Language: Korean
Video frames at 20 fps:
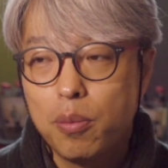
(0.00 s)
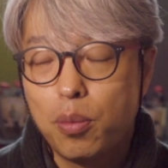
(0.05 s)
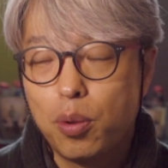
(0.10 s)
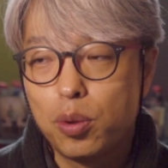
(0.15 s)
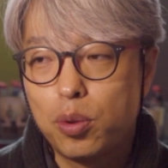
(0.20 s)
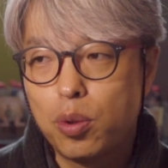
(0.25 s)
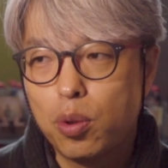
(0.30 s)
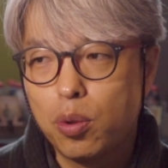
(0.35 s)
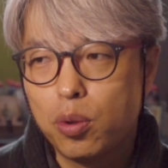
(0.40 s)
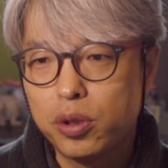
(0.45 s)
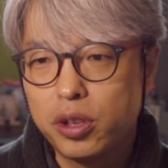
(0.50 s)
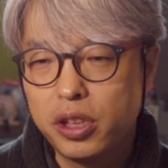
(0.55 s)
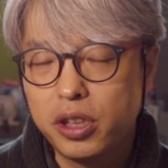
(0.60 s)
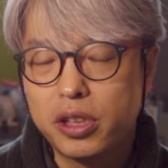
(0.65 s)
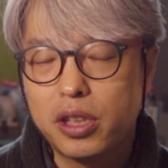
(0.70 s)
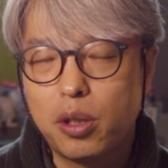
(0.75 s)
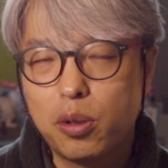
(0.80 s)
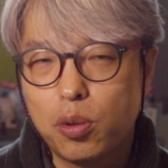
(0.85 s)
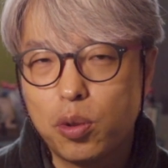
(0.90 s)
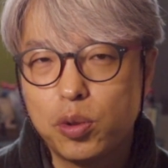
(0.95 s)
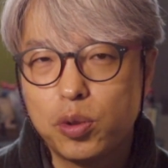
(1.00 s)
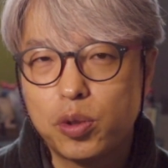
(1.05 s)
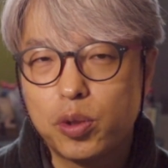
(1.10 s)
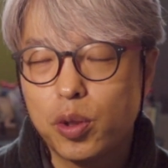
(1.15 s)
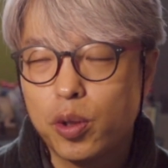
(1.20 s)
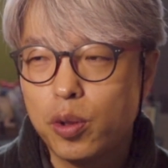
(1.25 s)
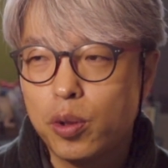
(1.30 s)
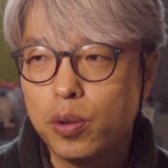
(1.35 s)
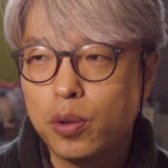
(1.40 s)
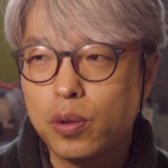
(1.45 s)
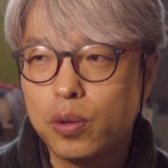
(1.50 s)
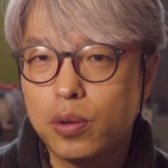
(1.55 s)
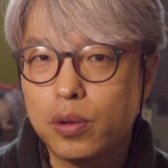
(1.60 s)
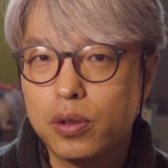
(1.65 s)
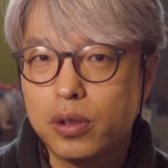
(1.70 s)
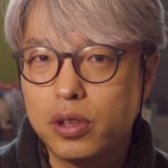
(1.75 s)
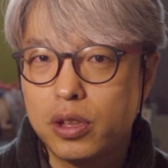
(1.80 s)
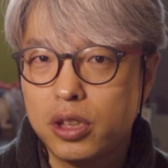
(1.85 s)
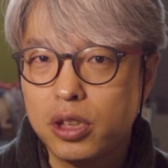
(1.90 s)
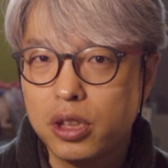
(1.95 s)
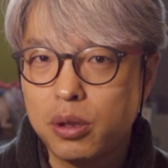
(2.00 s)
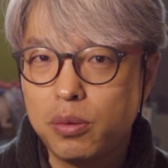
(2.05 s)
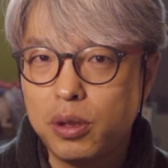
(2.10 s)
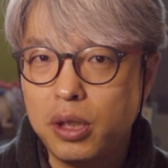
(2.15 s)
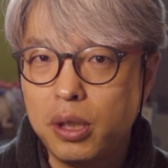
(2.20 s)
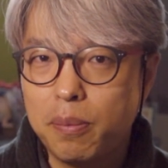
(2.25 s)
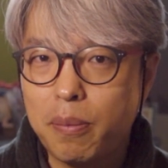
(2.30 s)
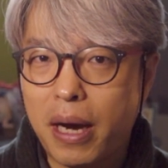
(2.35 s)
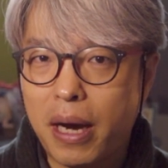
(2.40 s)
보통 디지털 콘솔, 지금 이